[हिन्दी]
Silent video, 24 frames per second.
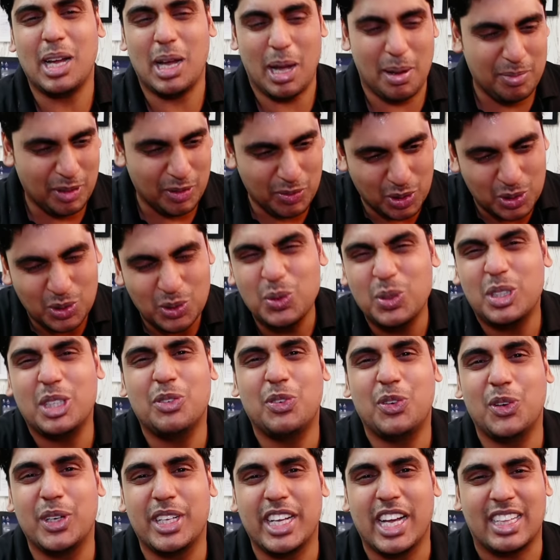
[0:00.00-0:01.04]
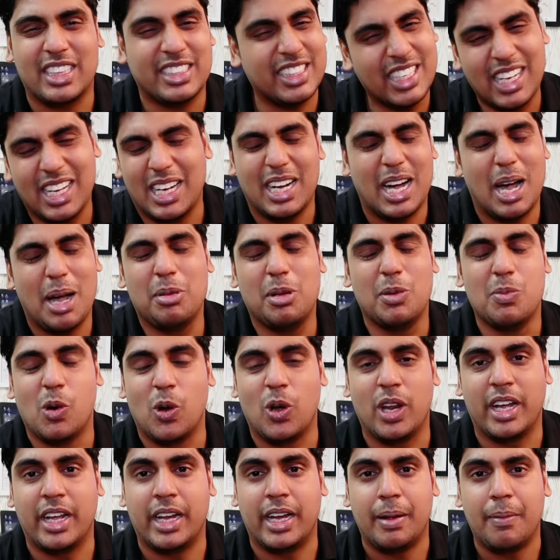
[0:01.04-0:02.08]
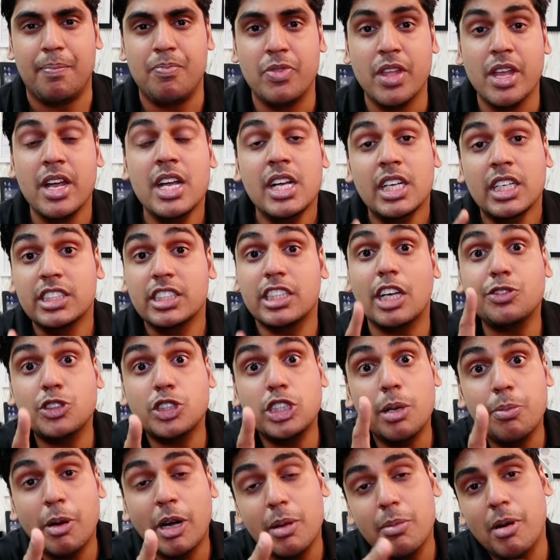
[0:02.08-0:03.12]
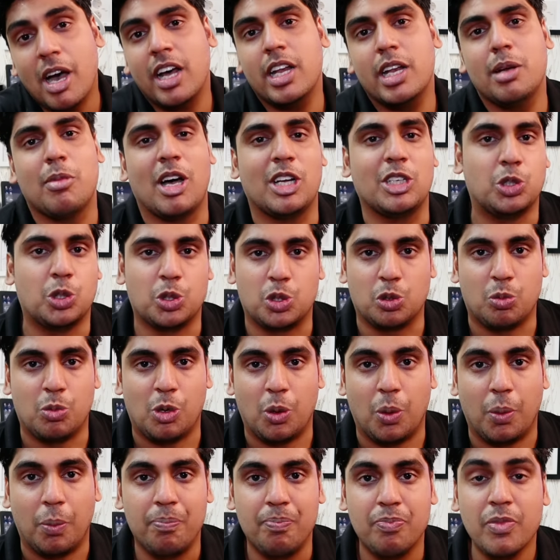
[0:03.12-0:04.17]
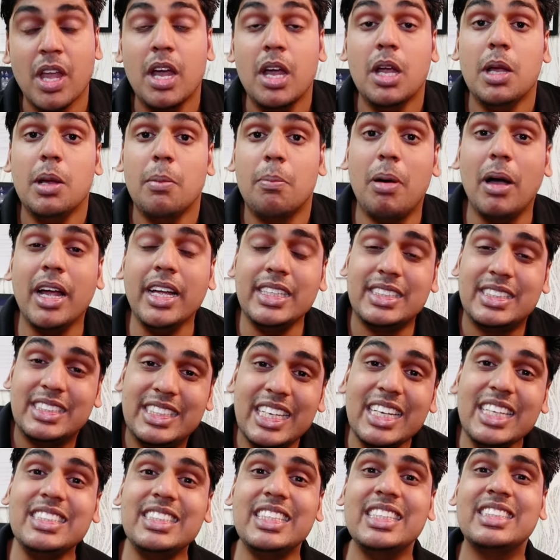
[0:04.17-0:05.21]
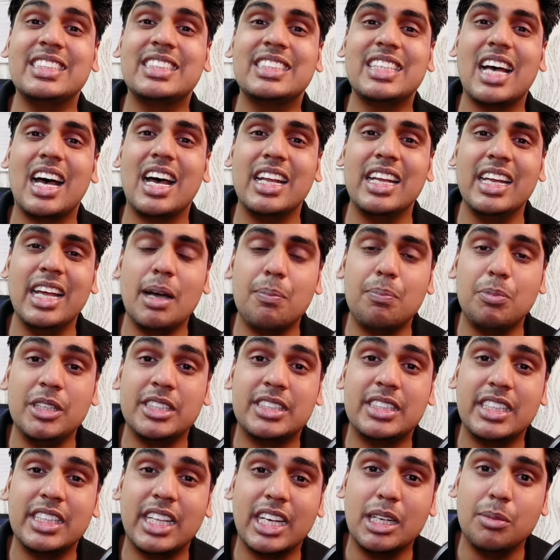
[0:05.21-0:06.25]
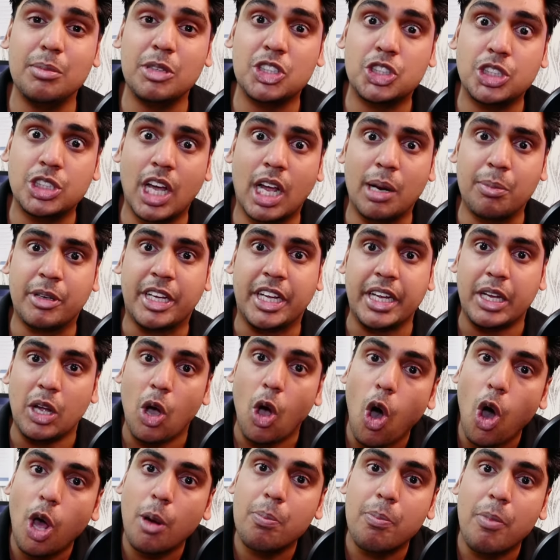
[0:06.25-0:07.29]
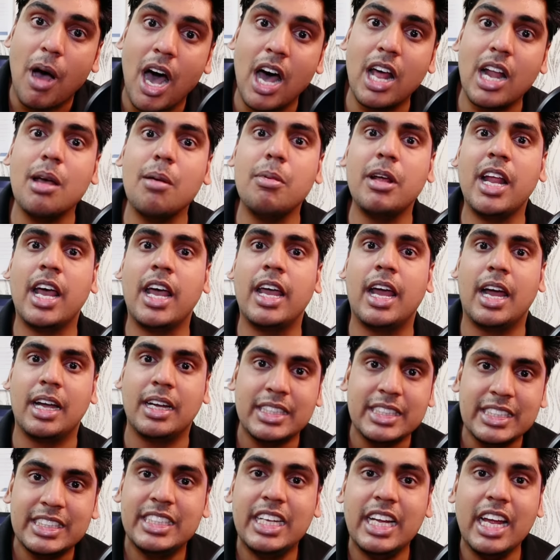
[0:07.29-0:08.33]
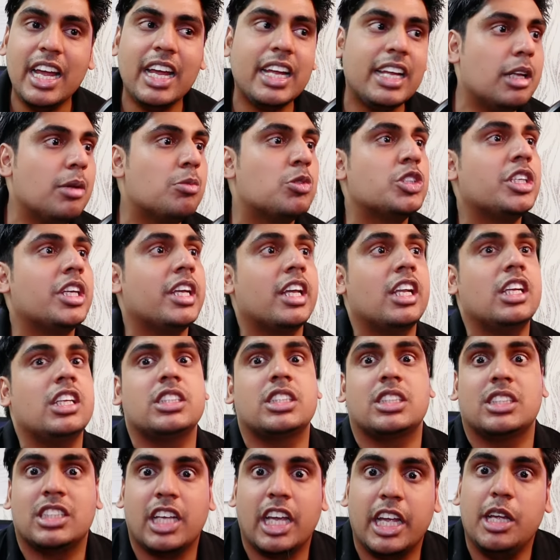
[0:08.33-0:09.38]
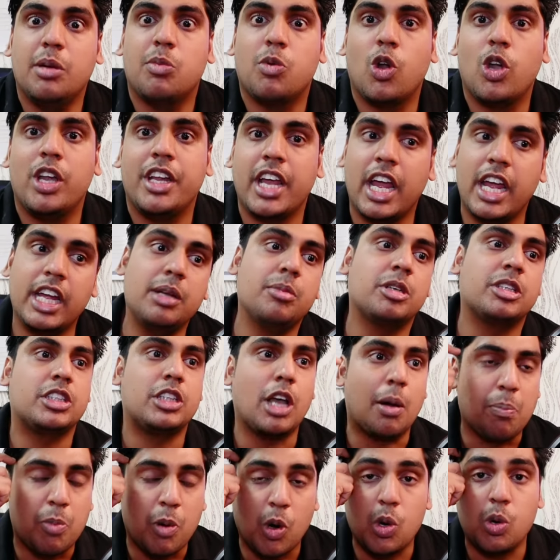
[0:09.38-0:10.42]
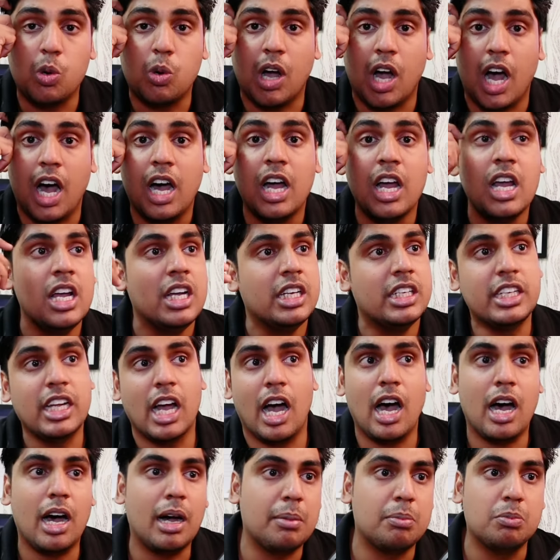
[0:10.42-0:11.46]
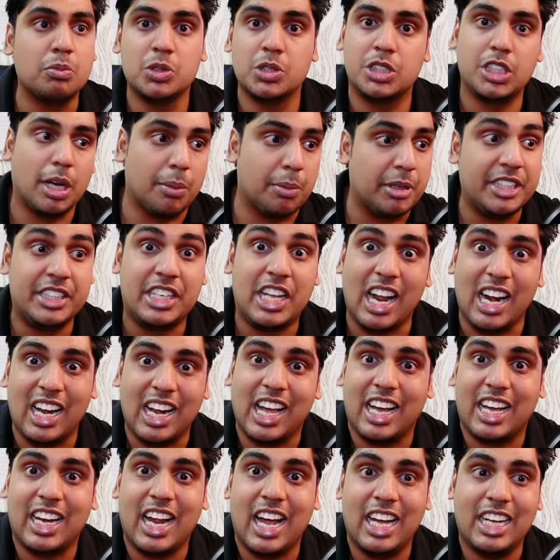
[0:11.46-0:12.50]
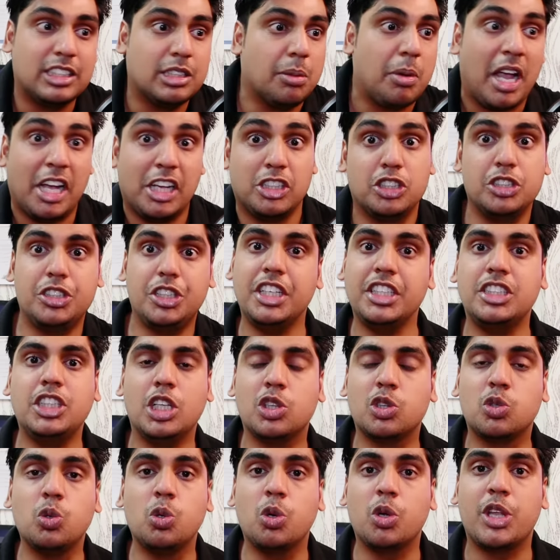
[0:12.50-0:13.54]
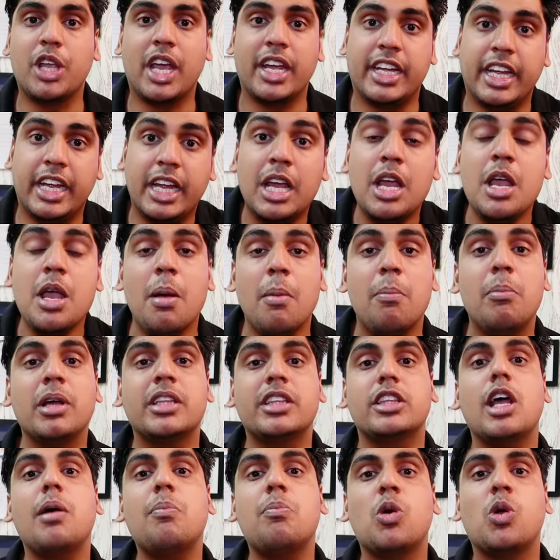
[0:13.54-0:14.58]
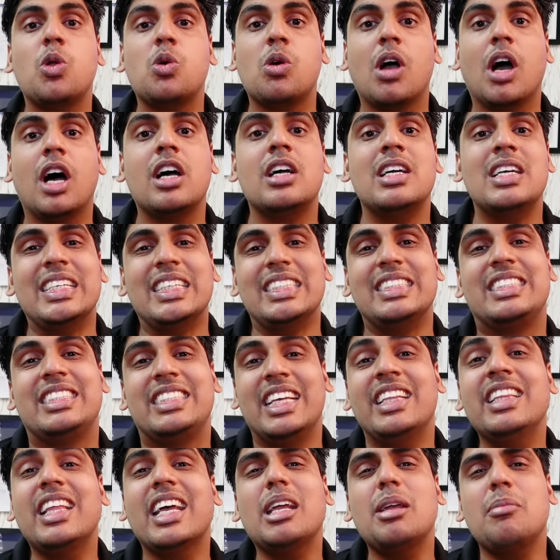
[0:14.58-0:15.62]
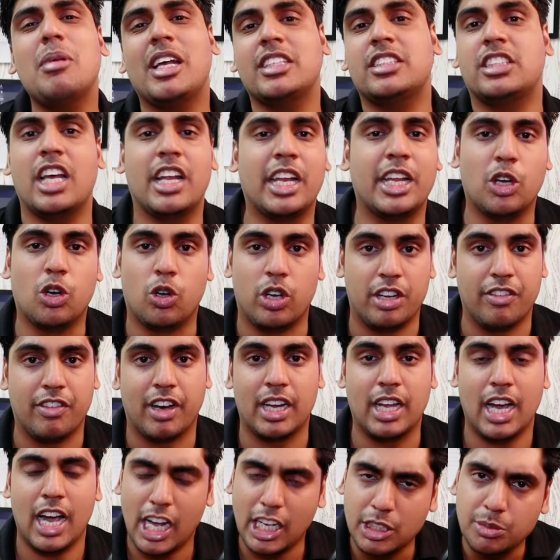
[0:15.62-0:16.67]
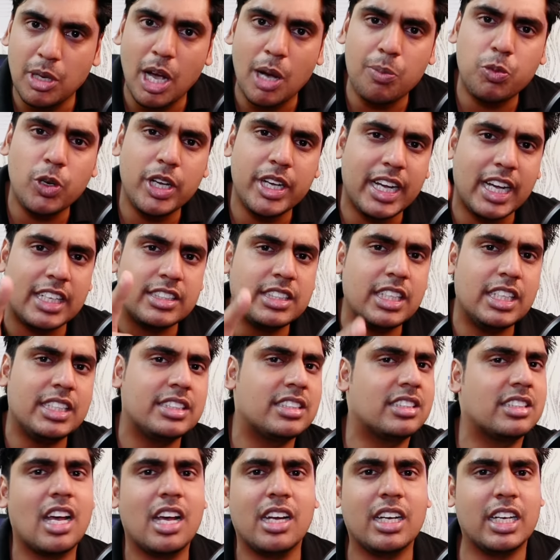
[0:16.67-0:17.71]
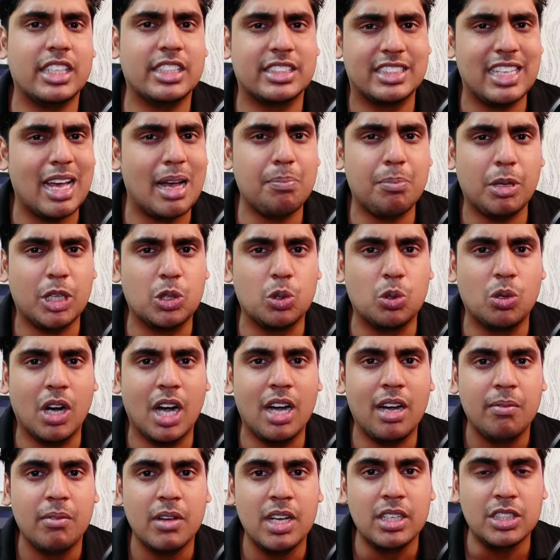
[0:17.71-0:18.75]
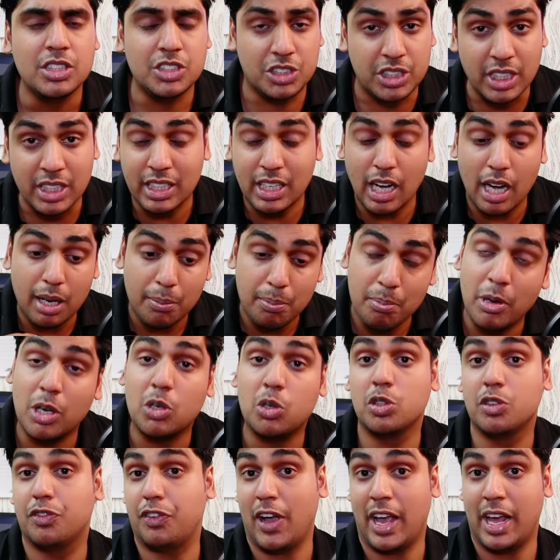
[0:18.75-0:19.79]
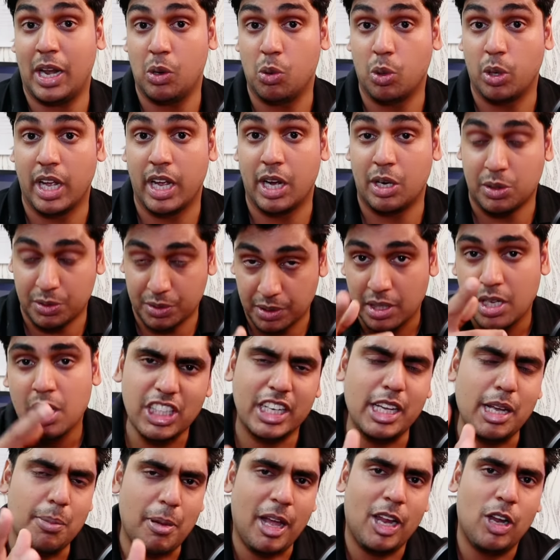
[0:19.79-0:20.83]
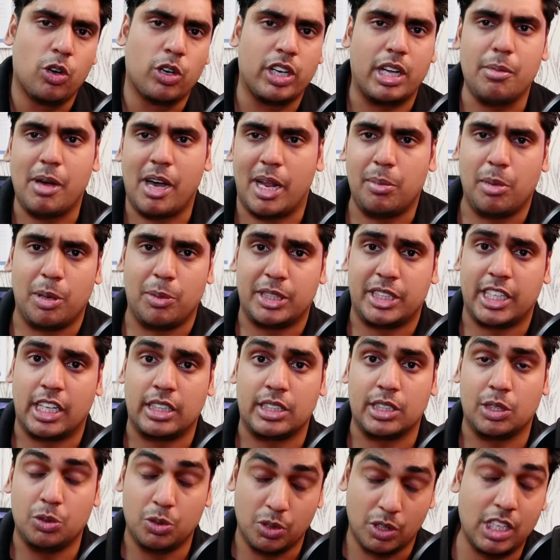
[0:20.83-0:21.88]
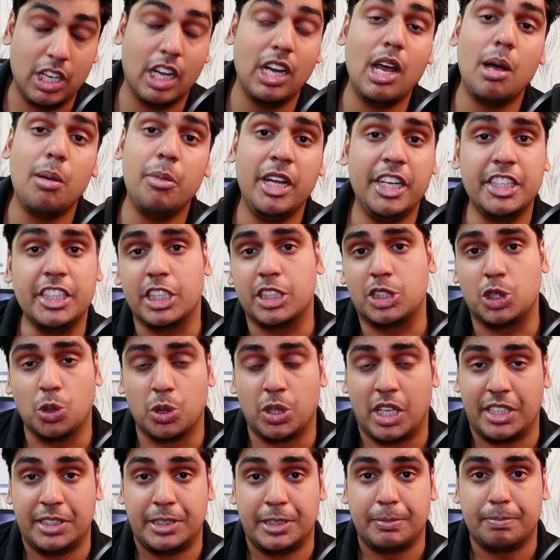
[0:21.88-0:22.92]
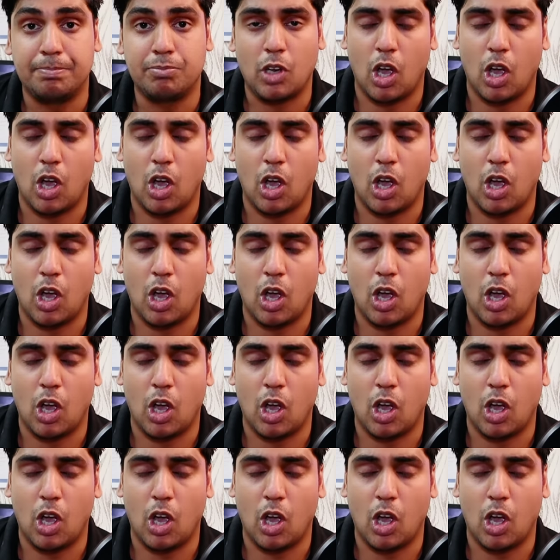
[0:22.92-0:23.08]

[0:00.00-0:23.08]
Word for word: सर अभी वो टूटी फूटी आती है ना अभी बोलेंगे नहीं सबसे बड़े बहानेबाज हो तुम लोग भाई जिस इंसान ने अपनी जिंदगी में शर्म की और बहाना बनाया ये कि मुझे इंग्लिश सही बोलनी आएगी मैं तब बोलूंगा या मुझे अभी डर लग रहा है जब हेजिटेशन दूर हो जाएगी मैं तब बोलूंगा जिंदगी में ऐसा नहीं होने वाला है आज मैं आपको एक ऐसे इंसान का एग्जाम्पल दूंगा जिनका मैं खुद फैन हो गया हूँ चलिए पहले उनके बारे में बताता हूँ उनका नाम है यशोदा